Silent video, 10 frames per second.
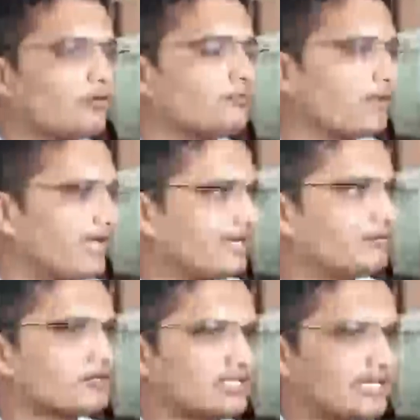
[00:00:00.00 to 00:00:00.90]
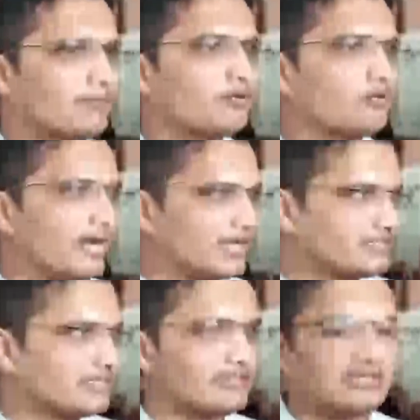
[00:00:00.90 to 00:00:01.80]
तार कौन प्लां हे से
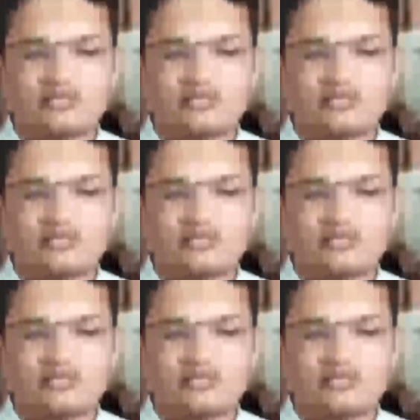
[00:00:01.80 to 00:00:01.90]
आमको मागी